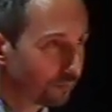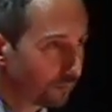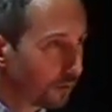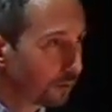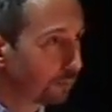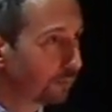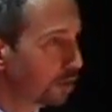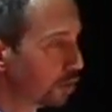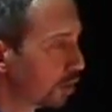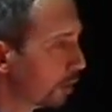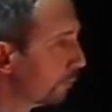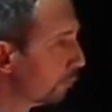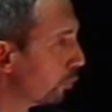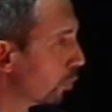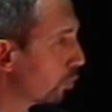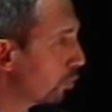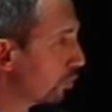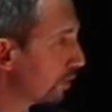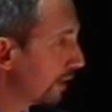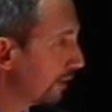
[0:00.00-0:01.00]
Mais j'aime
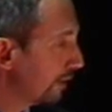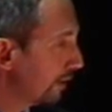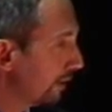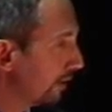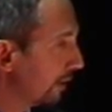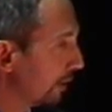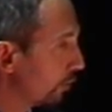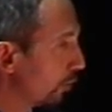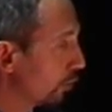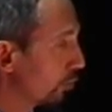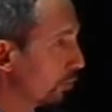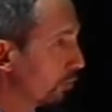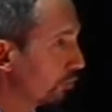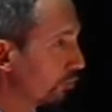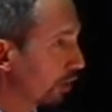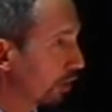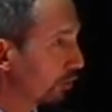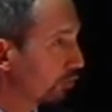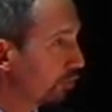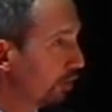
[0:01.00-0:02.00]
beaucoup cette citation de
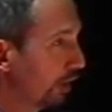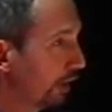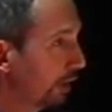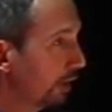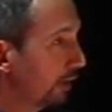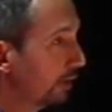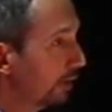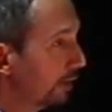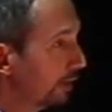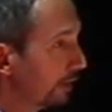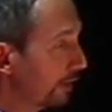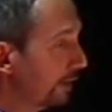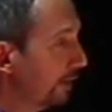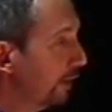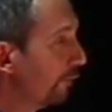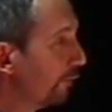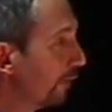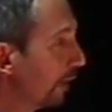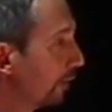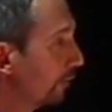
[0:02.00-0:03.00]
Churchill qui
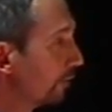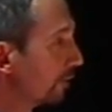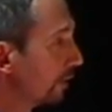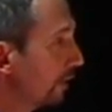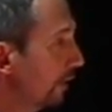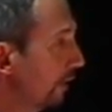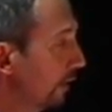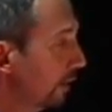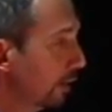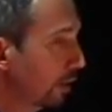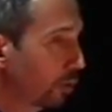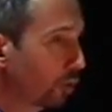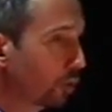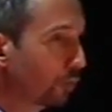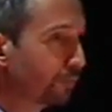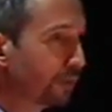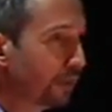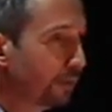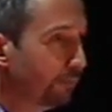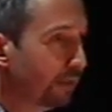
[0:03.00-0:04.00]
différencie
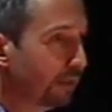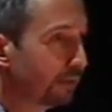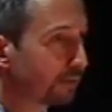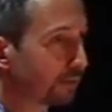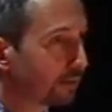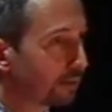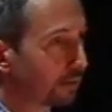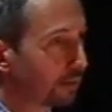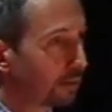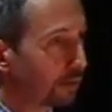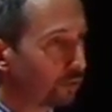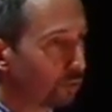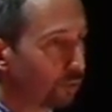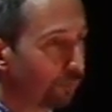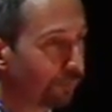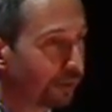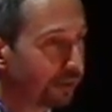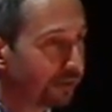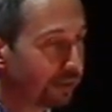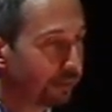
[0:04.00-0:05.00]
l'optimiste du
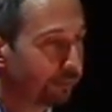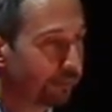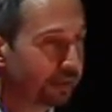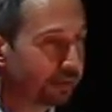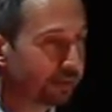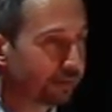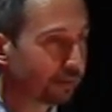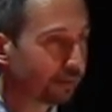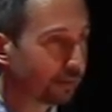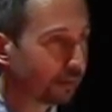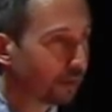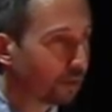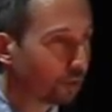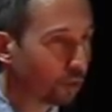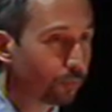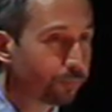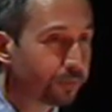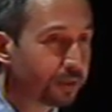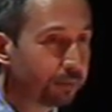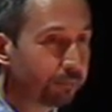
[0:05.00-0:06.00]
pessimiste.
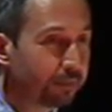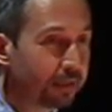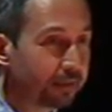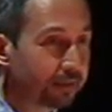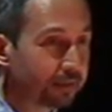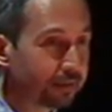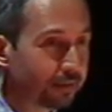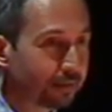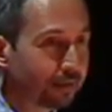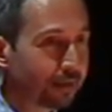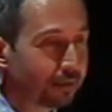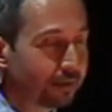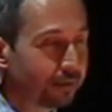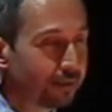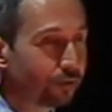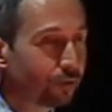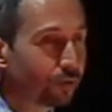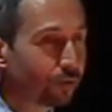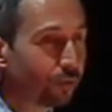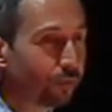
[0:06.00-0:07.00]
L'optimiste, c'est
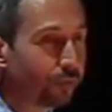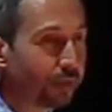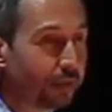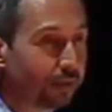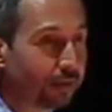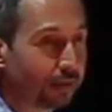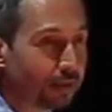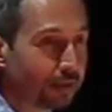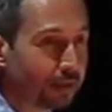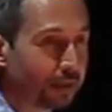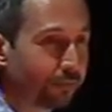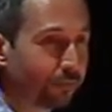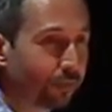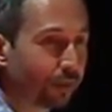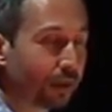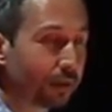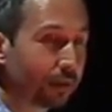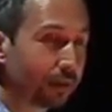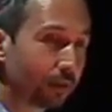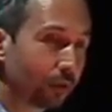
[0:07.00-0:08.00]
celui qui
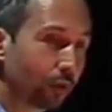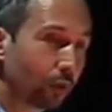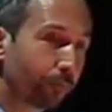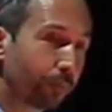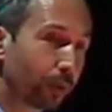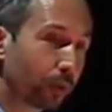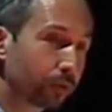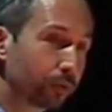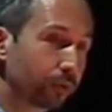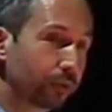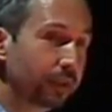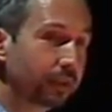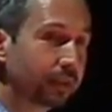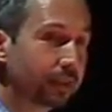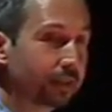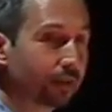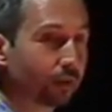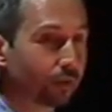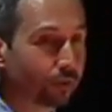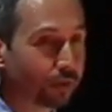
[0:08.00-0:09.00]
voit l'opportunité
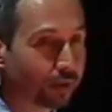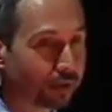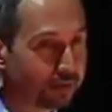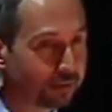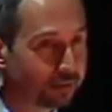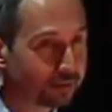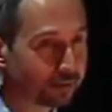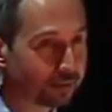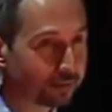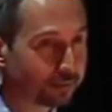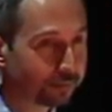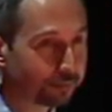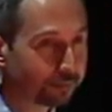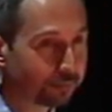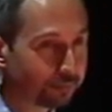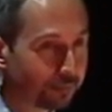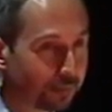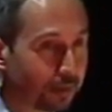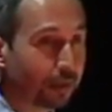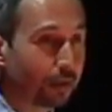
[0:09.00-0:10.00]
dans le risque,
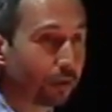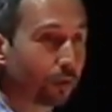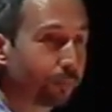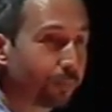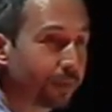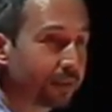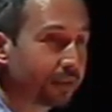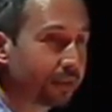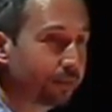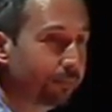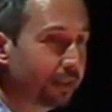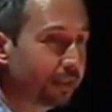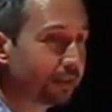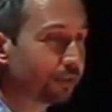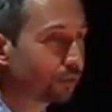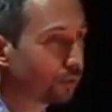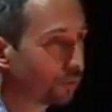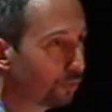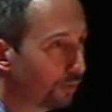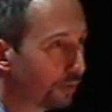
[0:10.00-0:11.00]
et le pessimiste,
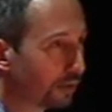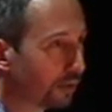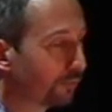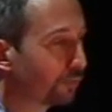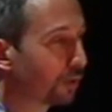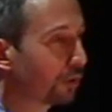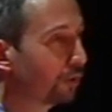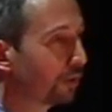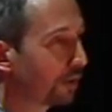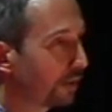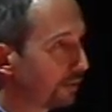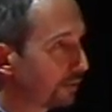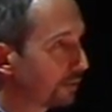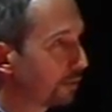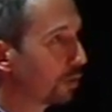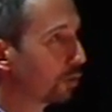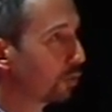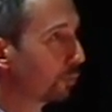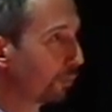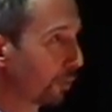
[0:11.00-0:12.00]
celui qui voit le risque
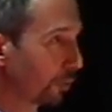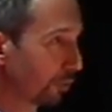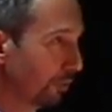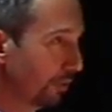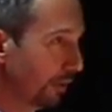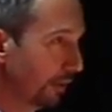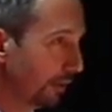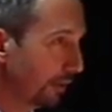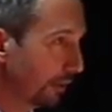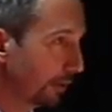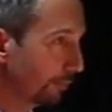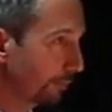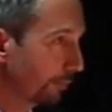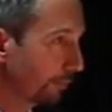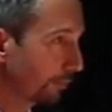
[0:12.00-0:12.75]
dans l'opportunité.